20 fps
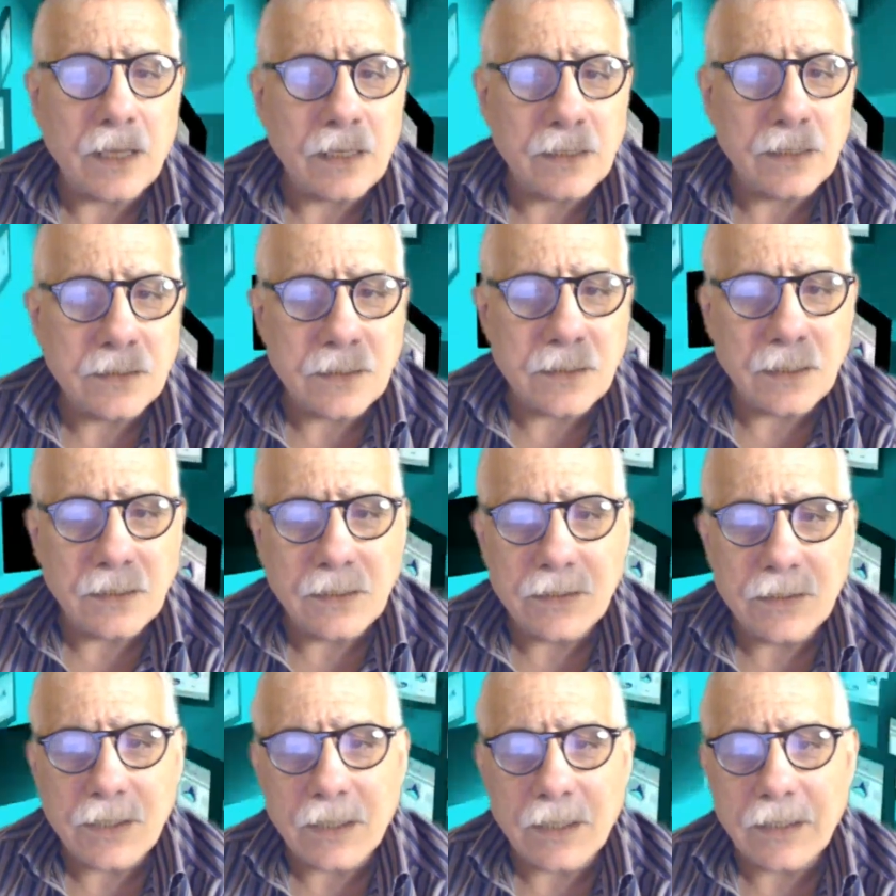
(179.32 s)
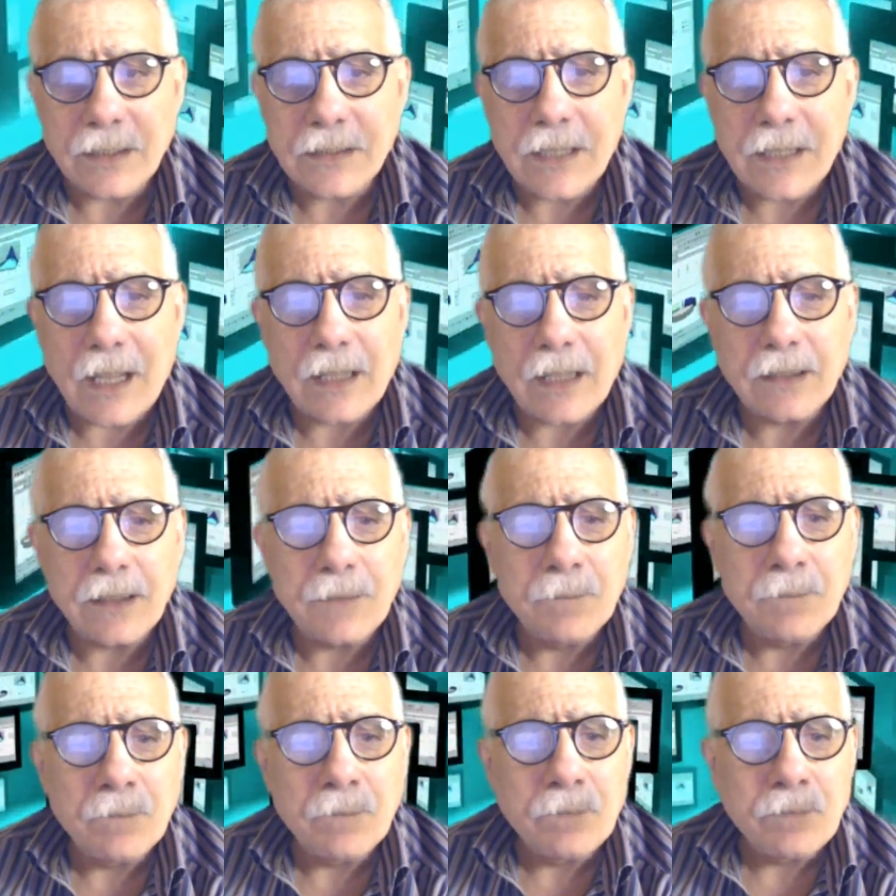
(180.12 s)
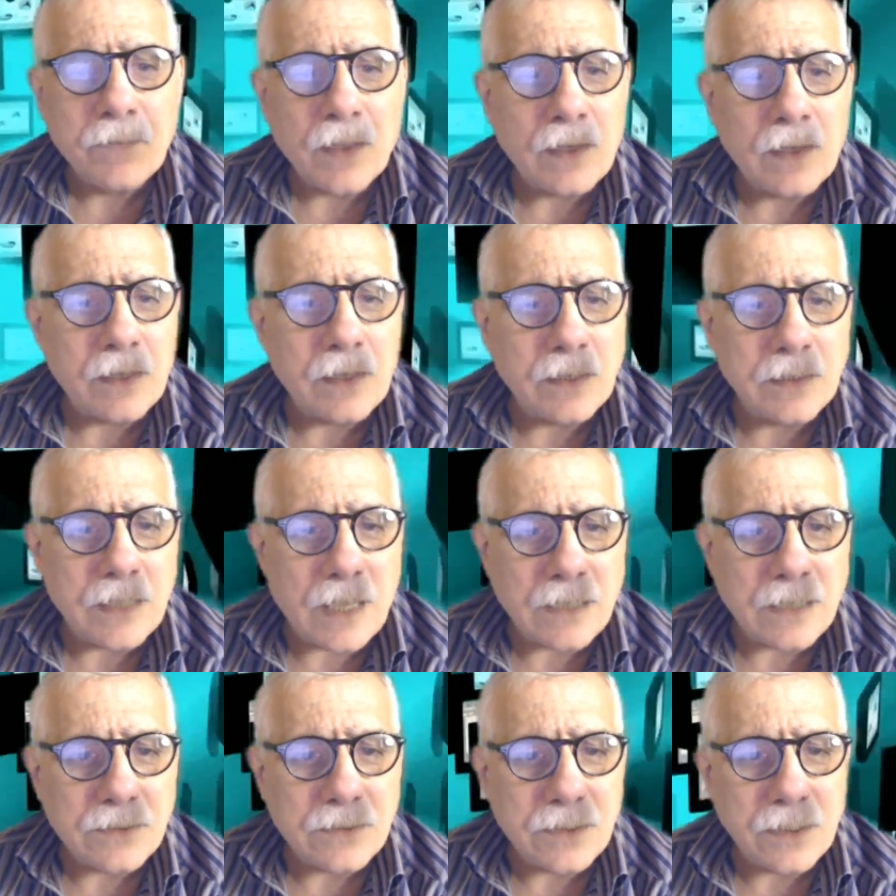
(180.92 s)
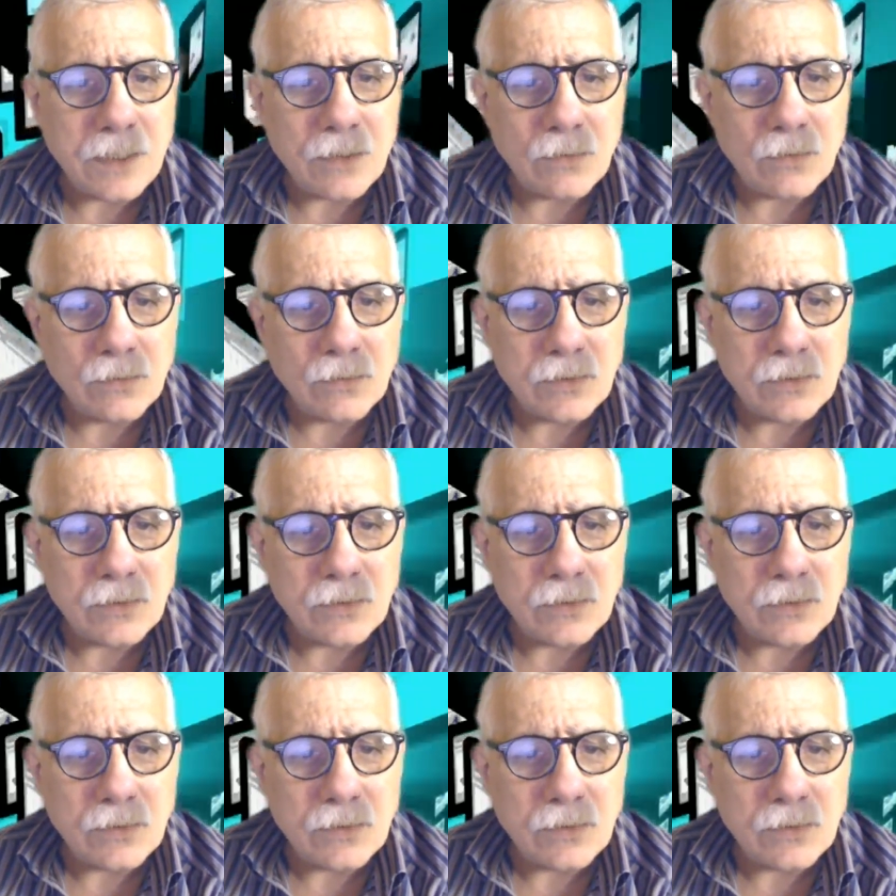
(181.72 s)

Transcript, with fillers: tra i 16 arrestati. Le indagini